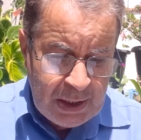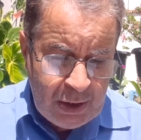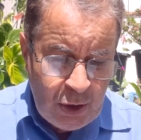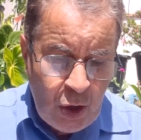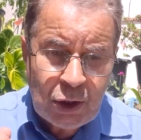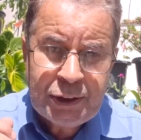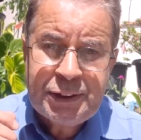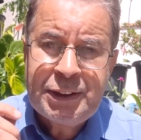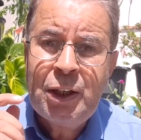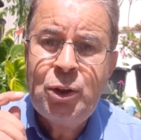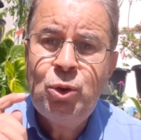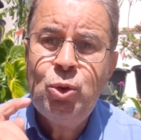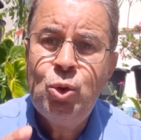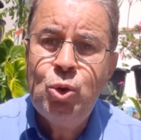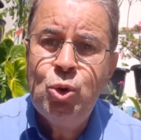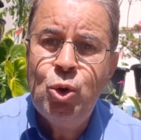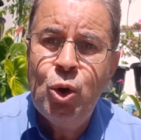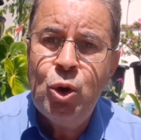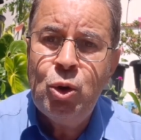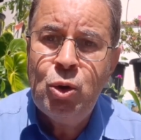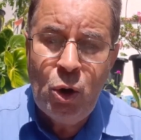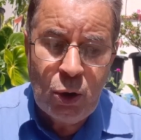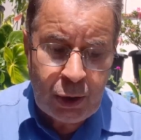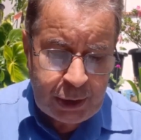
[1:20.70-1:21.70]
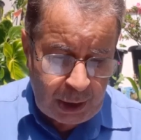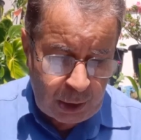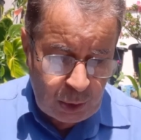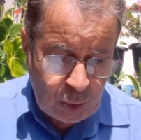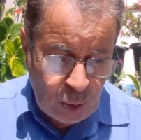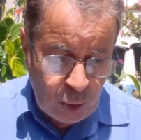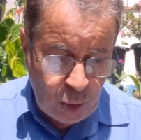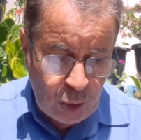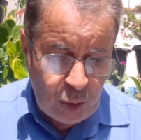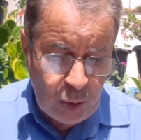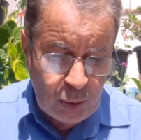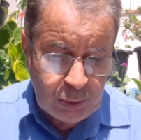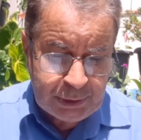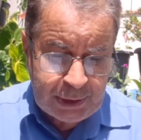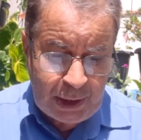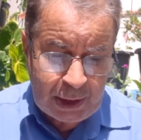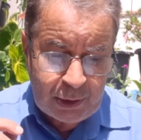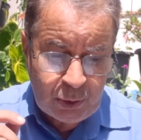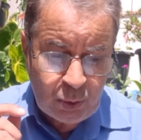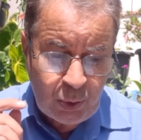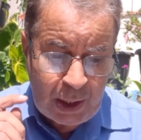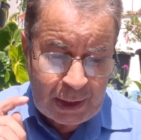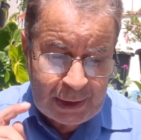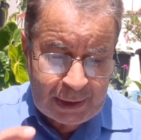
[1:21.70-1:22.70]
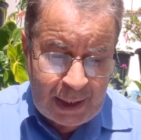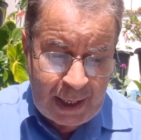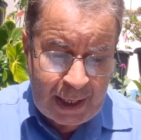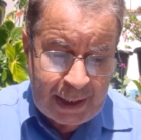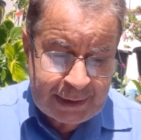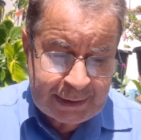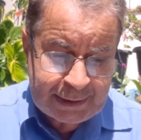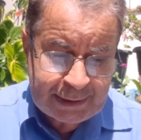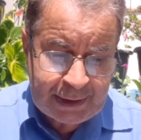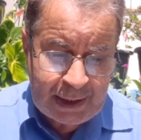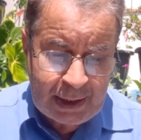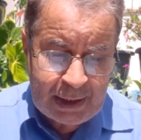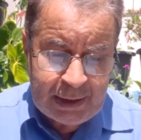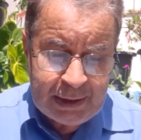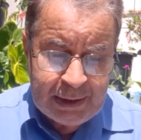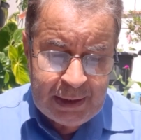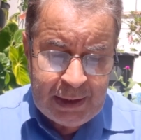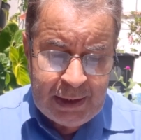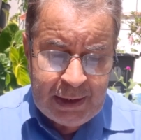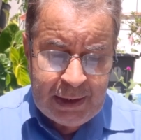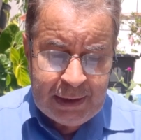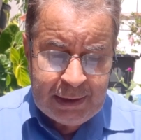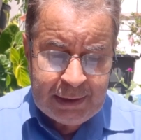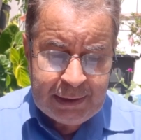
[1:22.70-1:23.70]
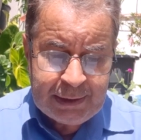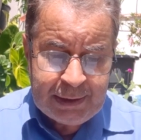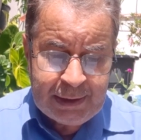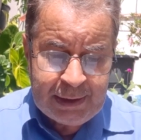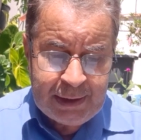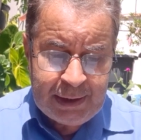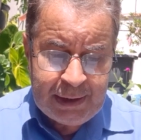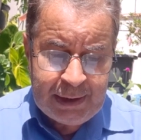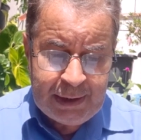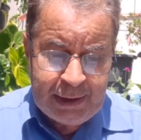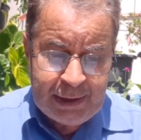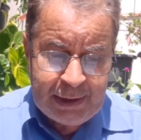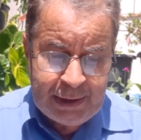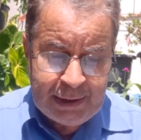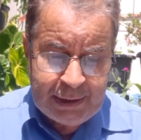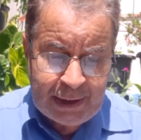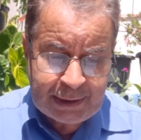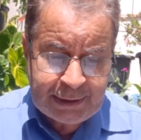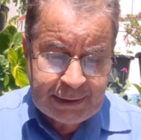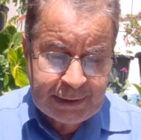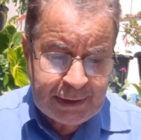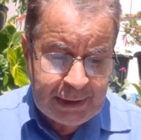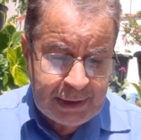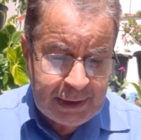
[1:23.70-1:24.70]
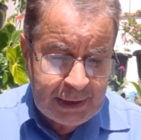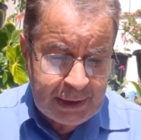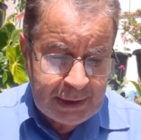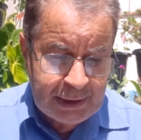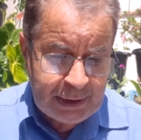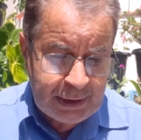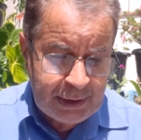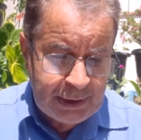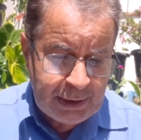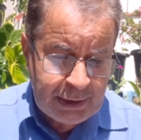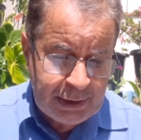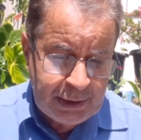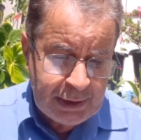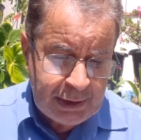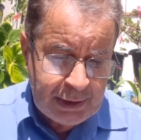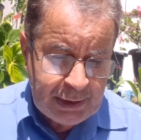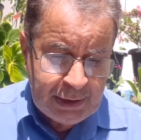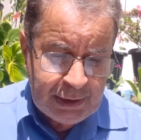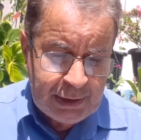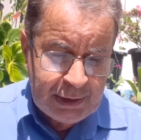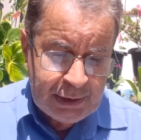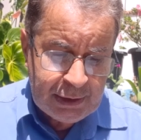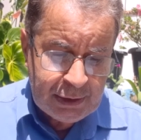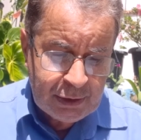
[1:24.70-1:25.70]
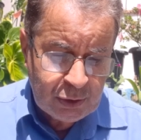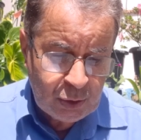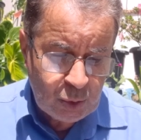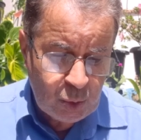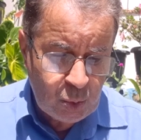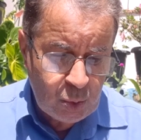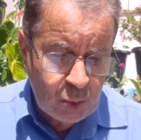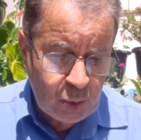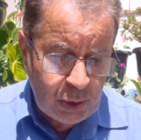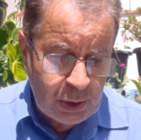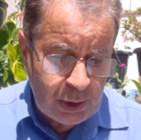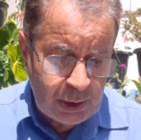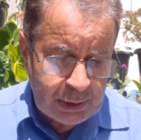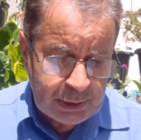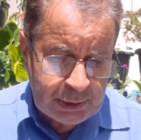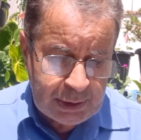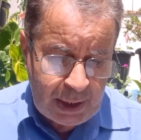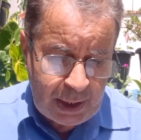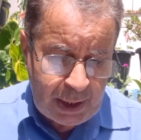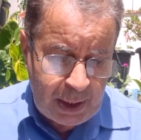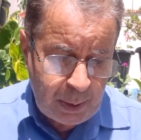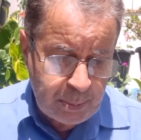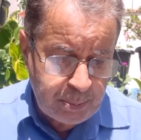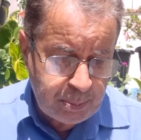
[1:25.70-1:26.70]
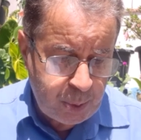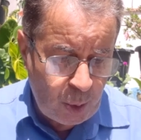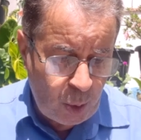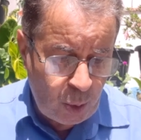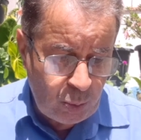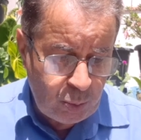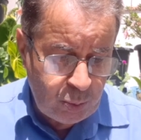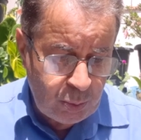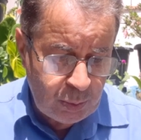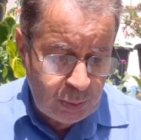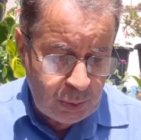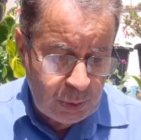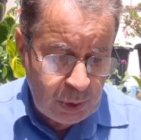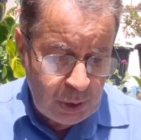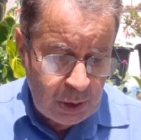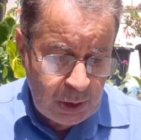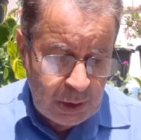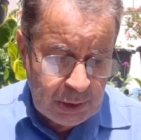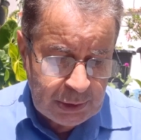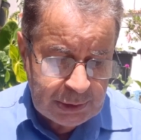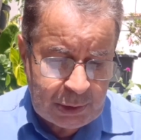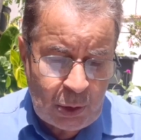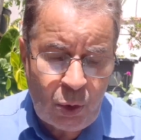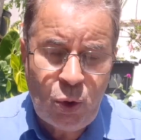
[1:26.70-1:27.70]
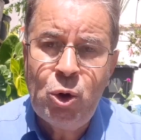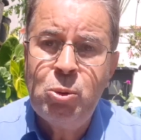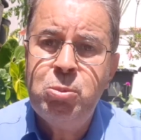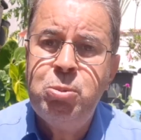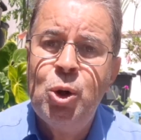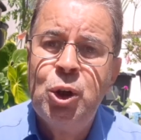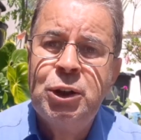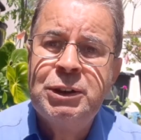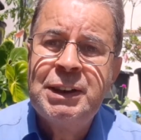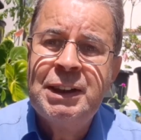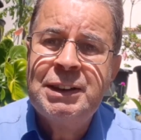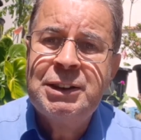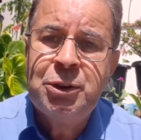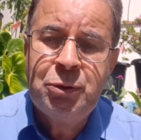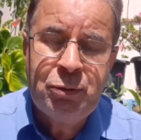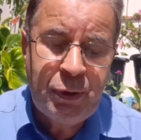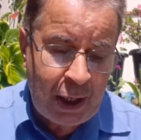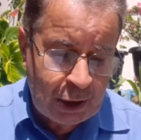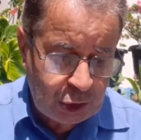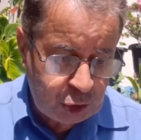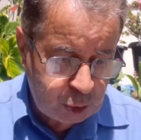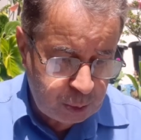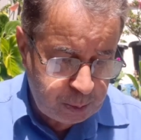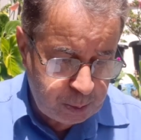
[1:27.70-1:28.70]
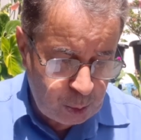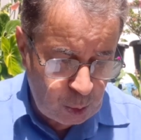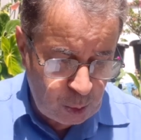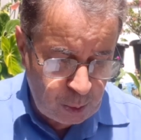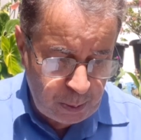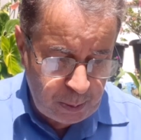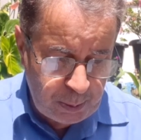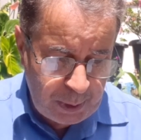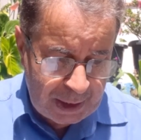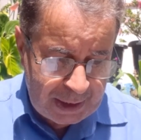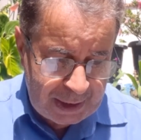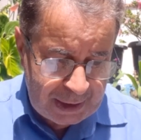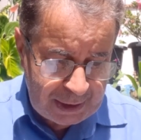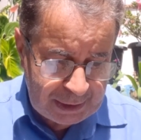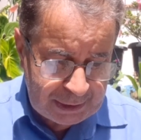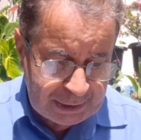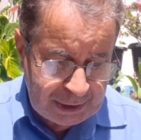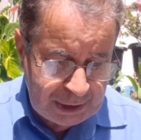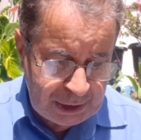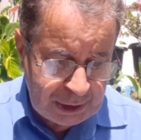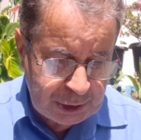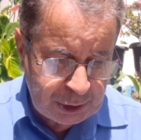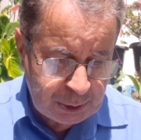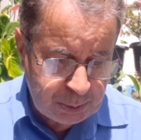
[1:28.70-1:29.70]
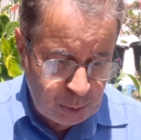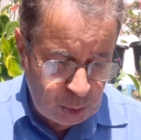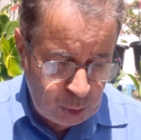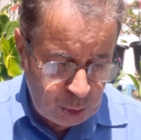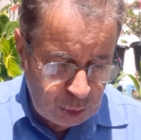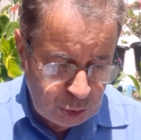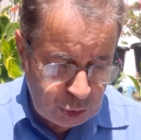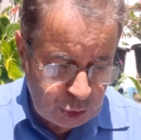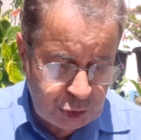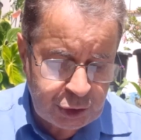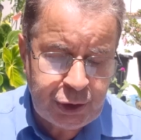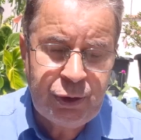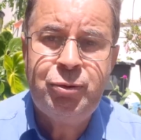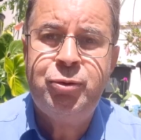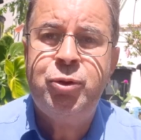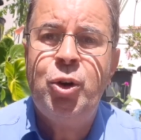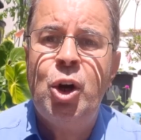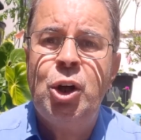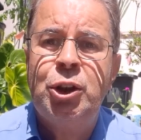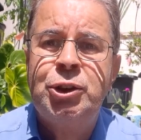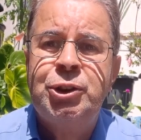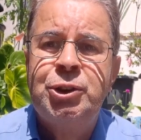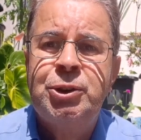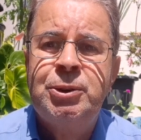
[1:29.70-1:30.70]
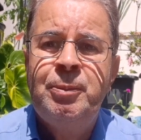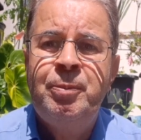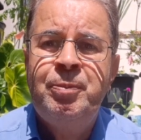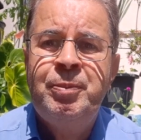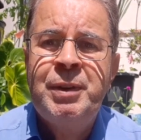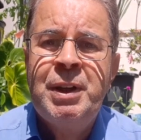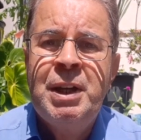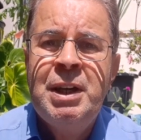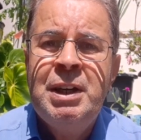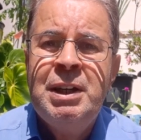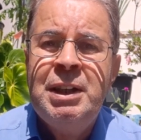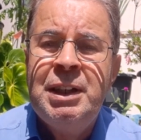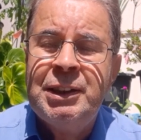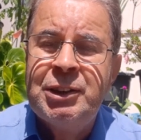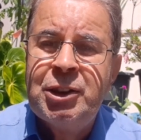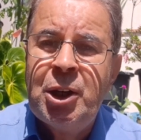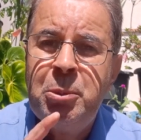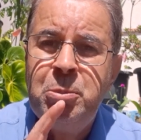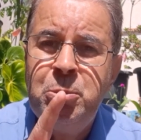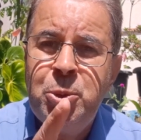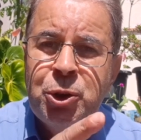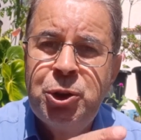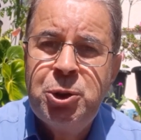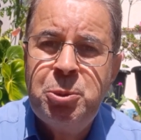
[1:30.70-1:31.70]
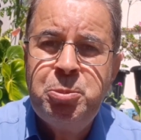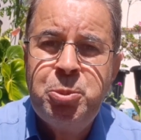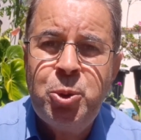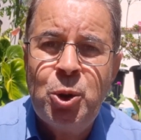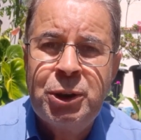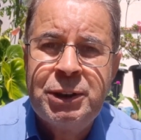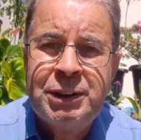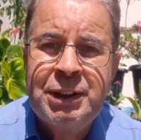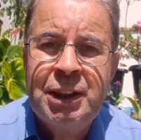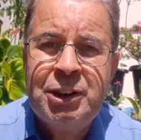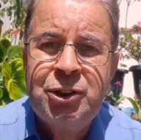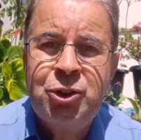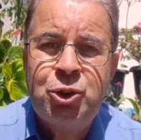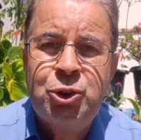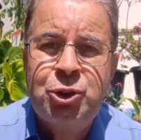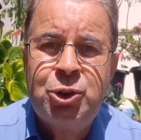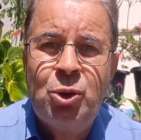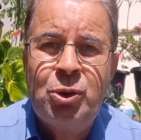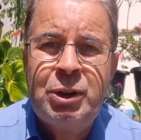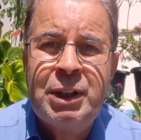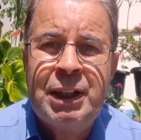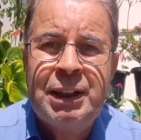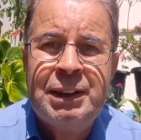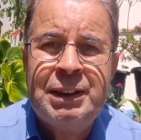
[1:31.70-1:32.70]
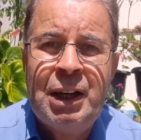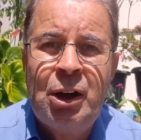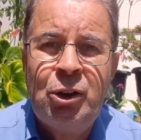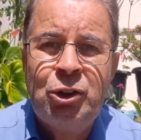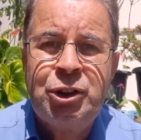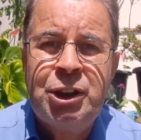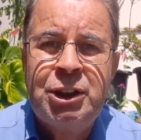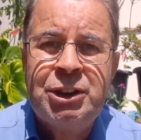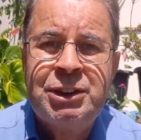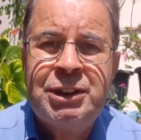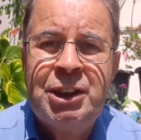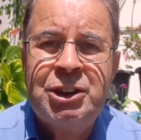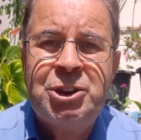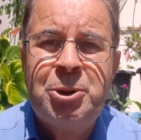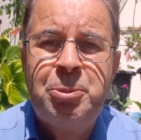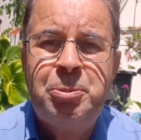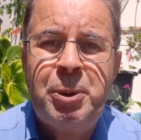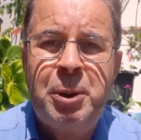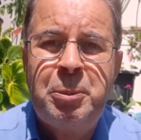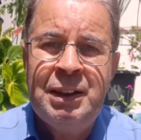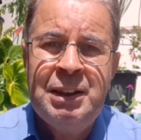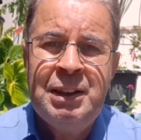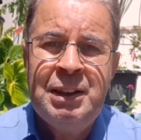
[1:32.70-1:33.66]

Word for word: Ó, tem no Google, OK Google, tem no Alexa e na Siri do, da Apple. São robôs ativados por mecanismo de voz. Então é muito importante que o seu canal já esteja